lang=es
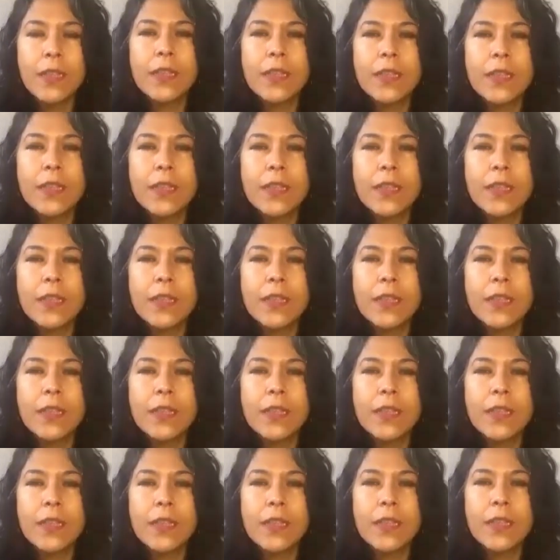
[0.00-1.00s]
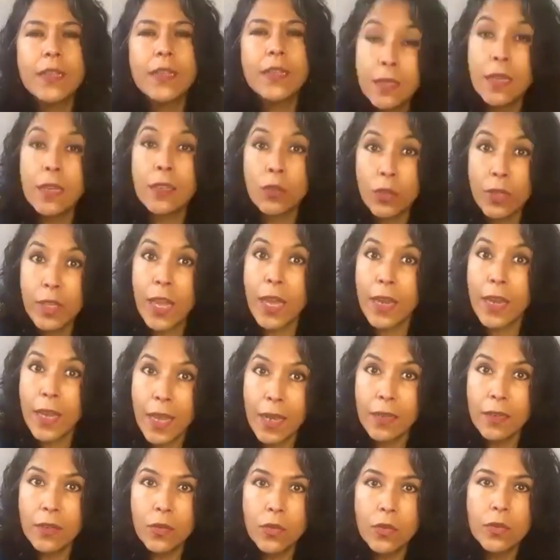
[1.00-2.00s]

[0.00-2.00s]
ahí empiezas a desarrollar algo